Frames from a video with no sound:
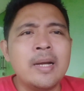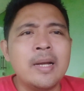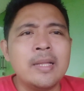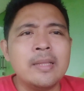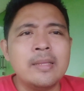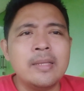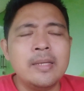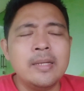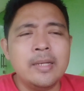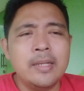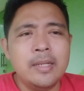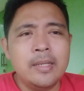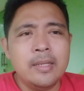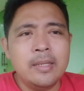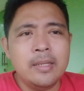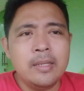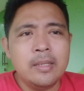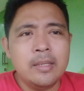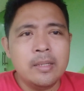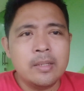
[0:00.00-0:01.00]
nanti di
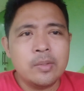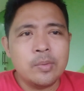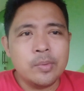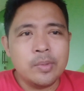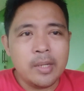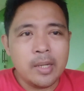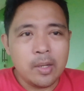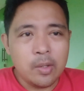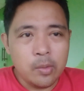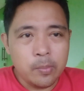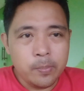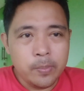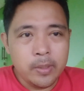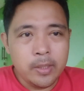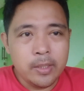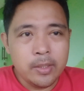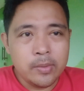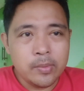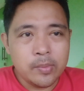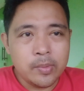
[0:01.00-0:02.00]
dunia
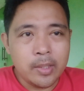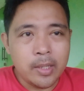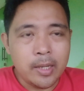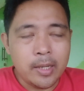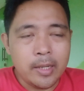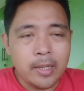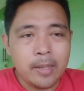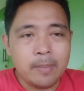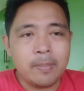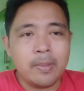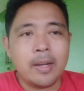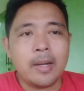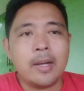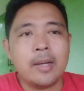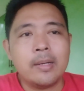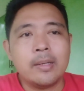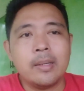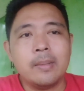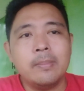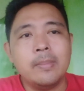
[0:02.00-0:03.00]
hobi dunia ayam
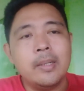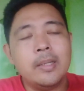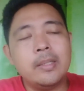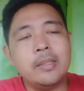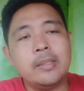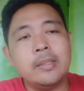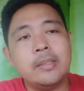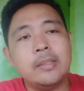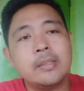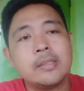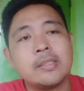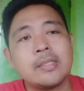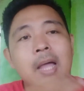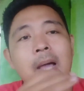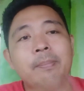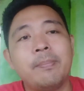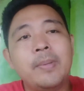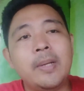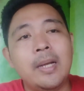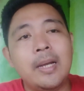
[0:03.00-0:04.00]
akan kembali
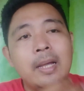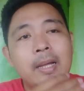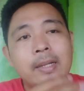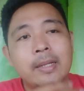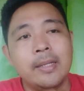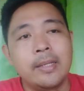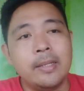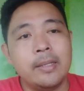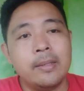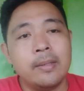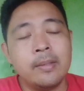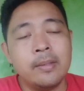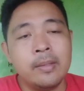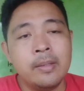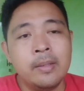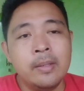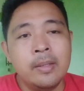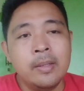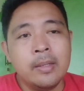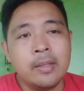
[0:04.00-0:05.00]
stabil lagi
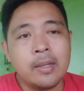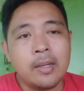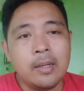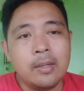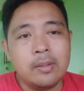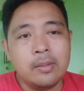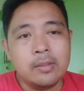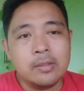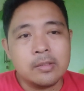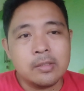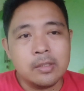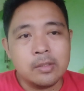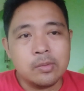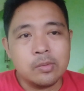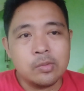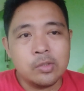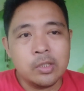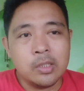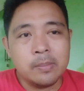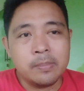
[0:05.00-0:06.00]
kalau
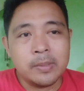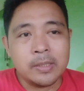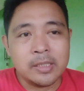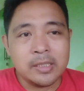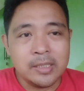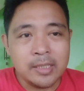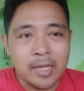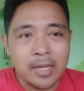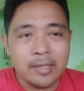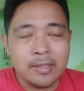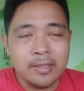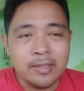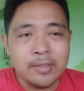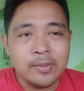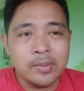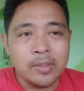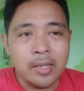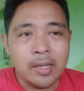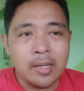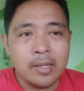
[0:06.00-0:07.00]
institusi kebersihan ini
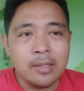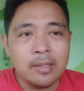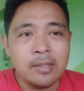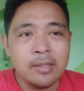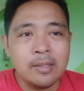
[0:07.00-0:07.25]
udah